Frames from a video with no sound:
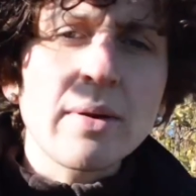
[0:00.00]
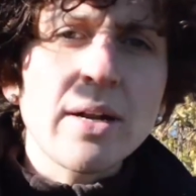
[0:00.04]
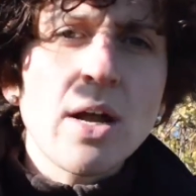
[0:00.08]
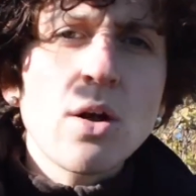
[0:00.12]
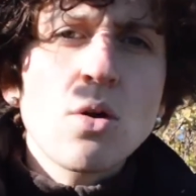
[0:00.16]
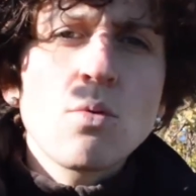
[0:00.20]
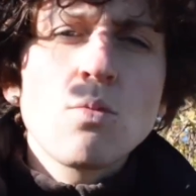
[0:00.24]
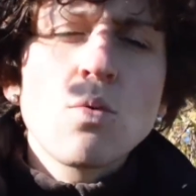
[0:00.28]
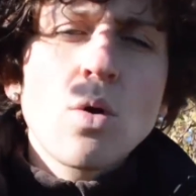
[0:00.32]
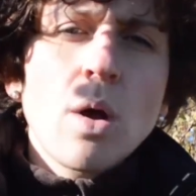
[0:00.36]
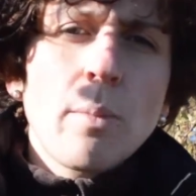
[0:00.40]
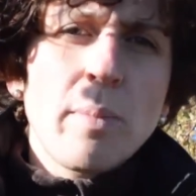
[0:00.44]
perché
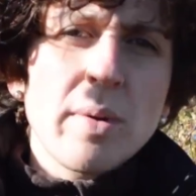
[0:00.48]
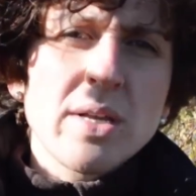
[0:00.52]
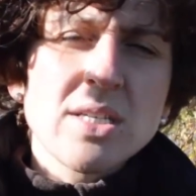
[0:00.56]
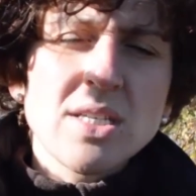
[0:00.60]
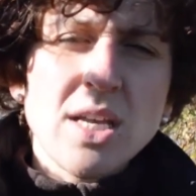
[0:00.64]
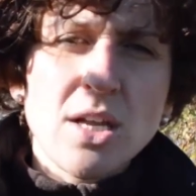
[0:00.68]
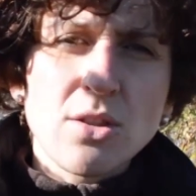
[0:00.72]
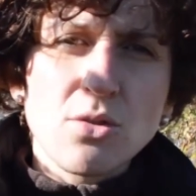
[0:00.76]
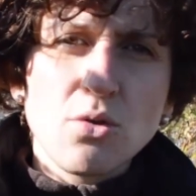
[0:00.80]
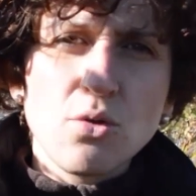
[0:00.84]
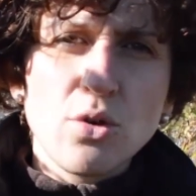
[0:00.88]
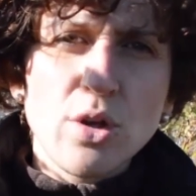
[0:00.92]
comunque
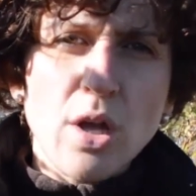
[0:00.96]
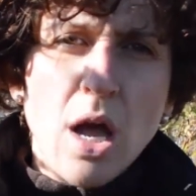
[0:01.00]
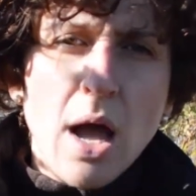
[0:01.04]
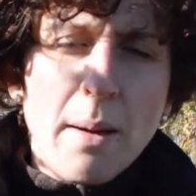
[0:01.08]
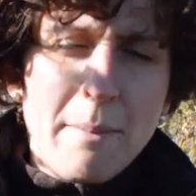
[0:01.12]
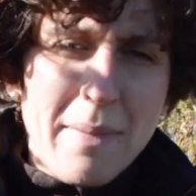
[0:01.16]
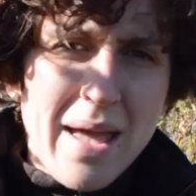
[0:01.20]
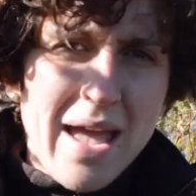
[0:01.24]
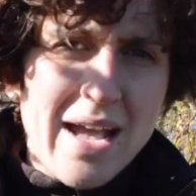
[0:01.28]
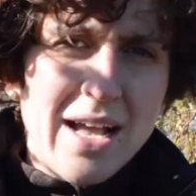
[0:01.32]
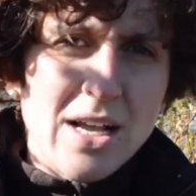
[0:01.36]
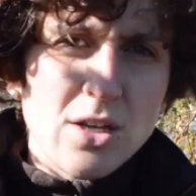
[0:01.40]
pensando a
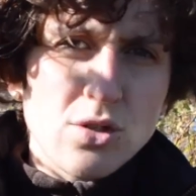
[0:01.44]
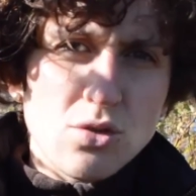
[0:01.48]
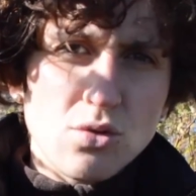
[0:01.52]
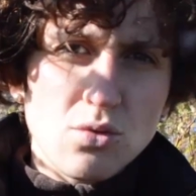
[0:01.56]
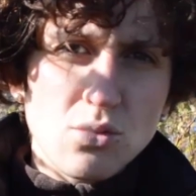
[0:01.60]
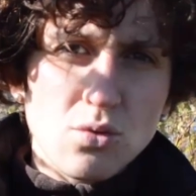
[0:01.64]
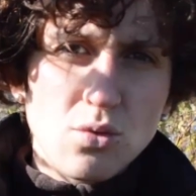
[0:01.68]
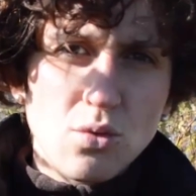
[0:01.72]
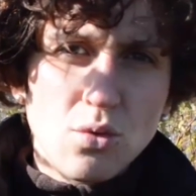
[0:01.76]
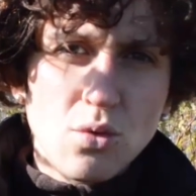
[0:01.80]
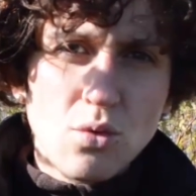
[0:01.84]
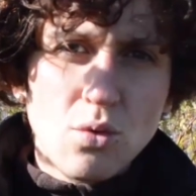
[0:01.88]
me che
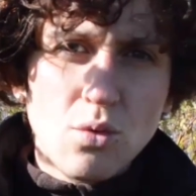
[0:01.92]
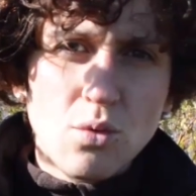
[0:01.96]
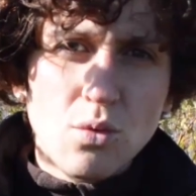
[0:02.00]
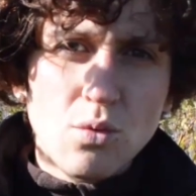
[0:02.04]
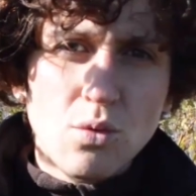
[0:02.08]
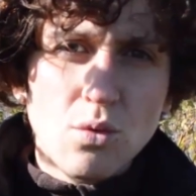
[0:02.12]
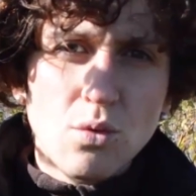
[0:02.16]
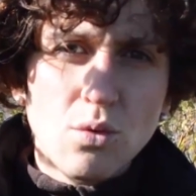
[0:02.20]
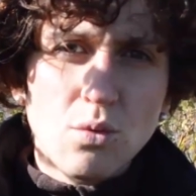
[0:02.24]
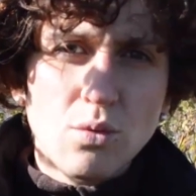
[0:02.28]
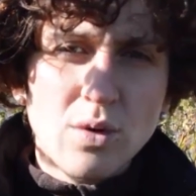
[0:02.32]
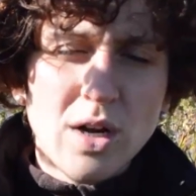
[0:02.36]

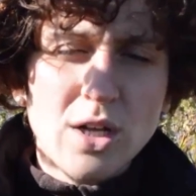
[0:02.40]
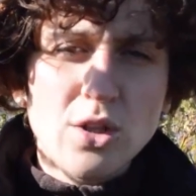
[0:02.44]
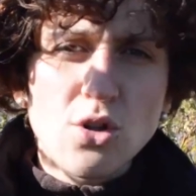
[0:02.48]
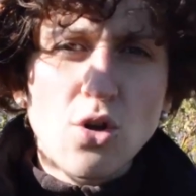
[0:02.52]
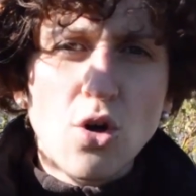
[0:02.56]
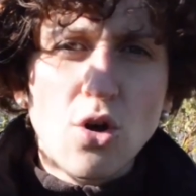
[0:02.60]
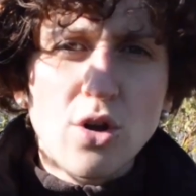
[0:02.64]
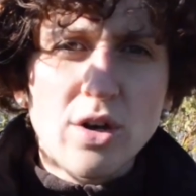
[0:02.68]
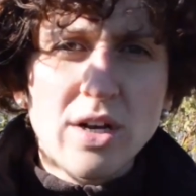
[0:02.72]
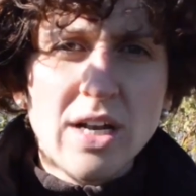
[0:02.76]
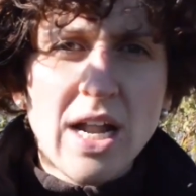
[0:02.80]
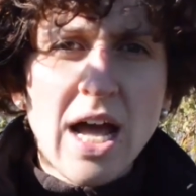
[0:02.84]
sono una
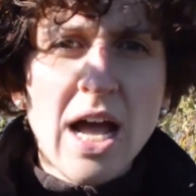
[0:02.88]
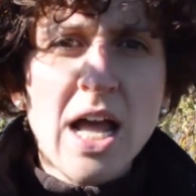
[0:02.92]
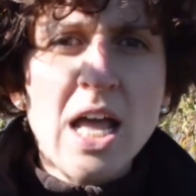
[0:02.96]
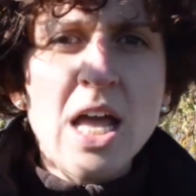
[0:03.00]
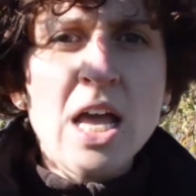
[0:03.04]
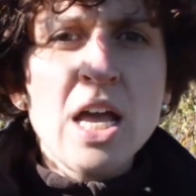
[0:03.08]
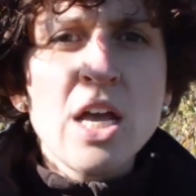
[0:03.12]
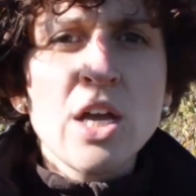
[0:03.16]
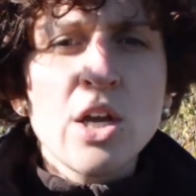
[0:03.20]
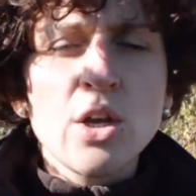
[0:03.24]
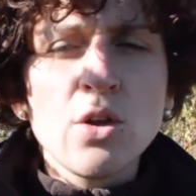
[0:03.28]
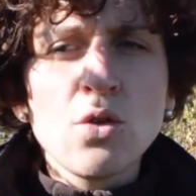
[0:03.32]
donna,
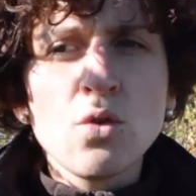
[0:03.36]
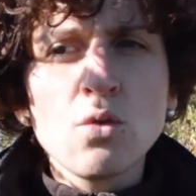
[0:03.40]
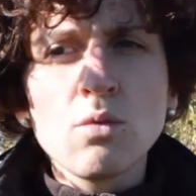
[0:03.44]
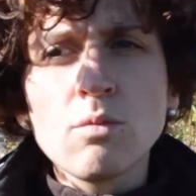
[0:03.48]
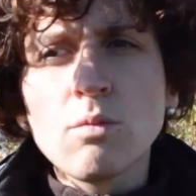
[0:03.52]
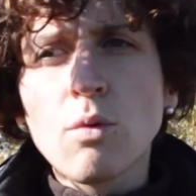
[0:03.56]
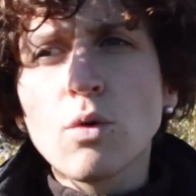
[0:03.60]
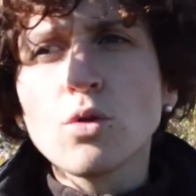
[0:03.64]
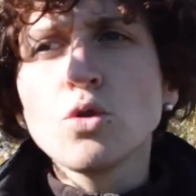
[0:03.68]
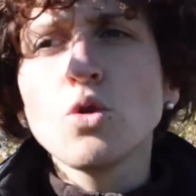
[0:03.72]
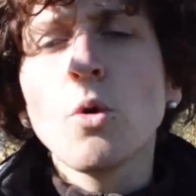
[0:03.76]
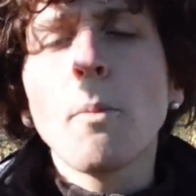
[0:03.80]
in un
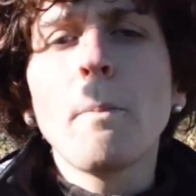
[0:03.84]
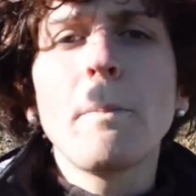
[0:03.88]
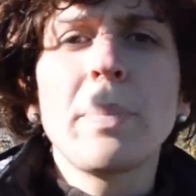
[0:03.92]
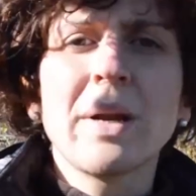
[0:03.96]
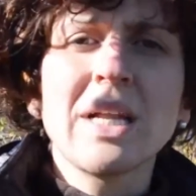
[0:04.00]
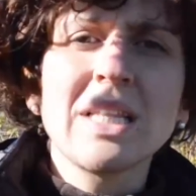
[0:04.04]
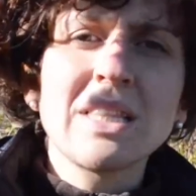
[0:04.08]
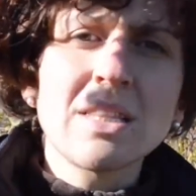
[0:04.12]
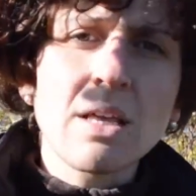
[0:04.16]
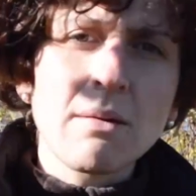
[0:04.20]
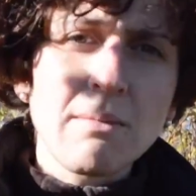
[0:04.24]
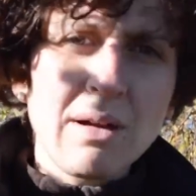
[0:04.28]
mondo
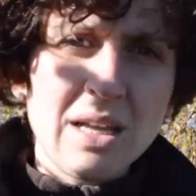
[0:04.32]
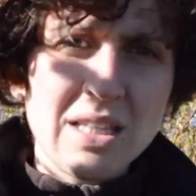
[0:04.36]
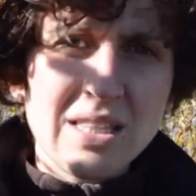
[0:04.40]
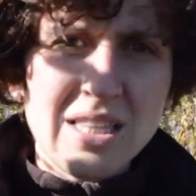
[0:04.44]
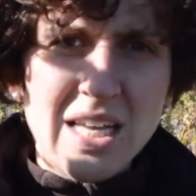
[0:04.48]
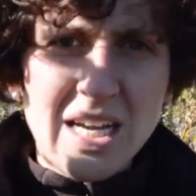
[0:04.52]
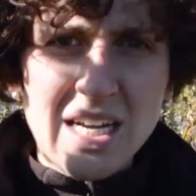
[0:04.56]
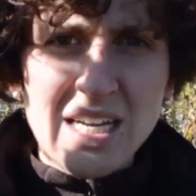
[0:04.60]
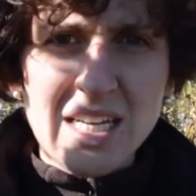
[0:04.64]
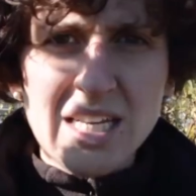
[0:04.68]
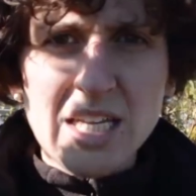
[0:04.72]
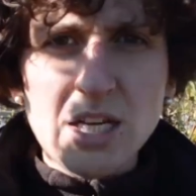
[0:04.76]

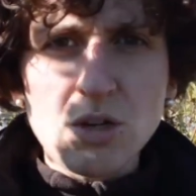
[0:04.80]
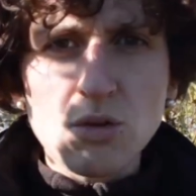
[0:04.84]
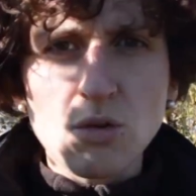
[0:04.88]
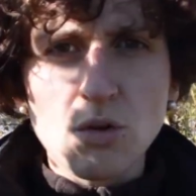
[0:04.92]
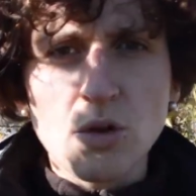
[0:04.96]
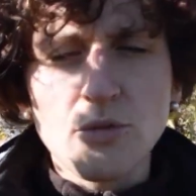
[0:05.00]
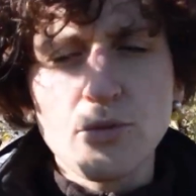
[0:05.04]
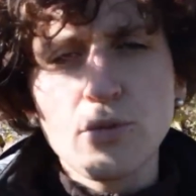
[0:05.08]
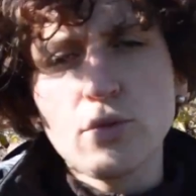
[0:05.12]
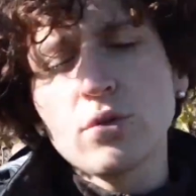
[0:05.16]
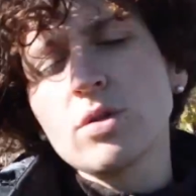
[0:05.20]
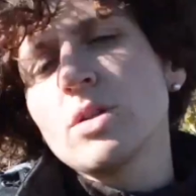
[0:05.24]
prettamente
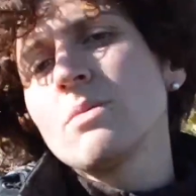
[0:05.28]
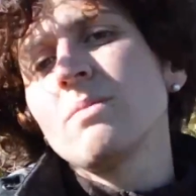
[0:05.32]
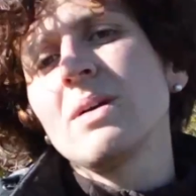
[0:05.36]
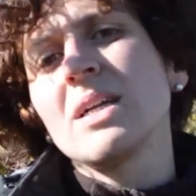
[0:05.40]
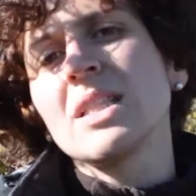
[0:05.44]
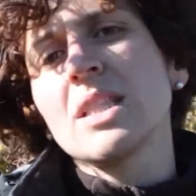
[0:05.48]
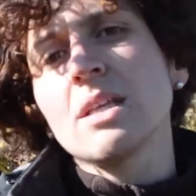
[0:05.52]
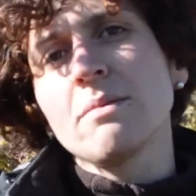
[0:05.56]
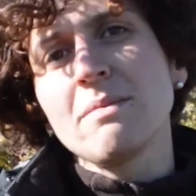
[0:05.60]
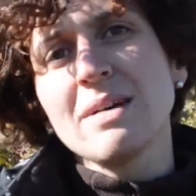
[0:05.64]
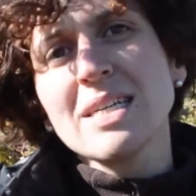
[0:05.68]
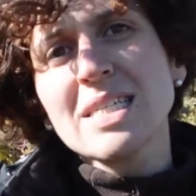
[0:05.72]
agricolo e
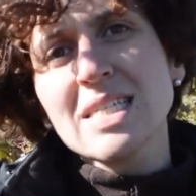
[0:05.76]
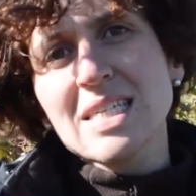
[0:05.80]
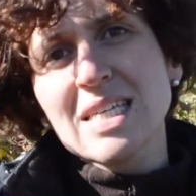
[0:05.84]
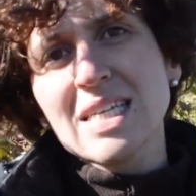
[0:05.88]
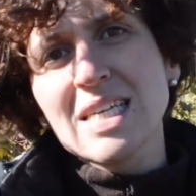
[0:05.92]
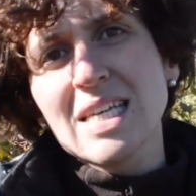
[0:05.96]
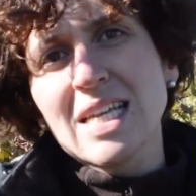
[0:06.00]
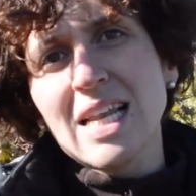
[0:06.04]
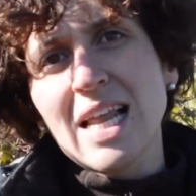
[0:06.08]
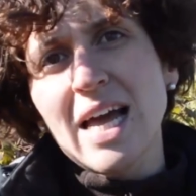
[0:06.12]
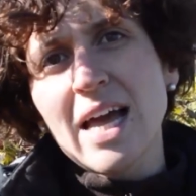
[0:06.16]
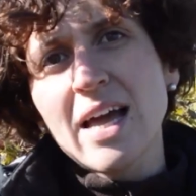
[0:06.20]
fortemente
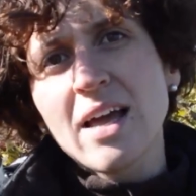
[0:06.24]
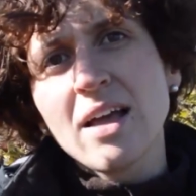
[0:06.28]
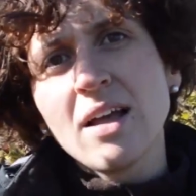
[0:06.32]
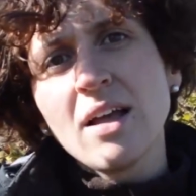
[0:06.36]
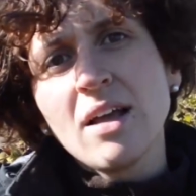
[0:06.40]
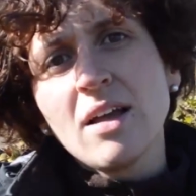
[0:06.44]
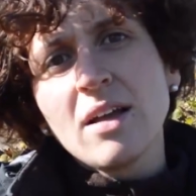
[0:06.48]
maschile,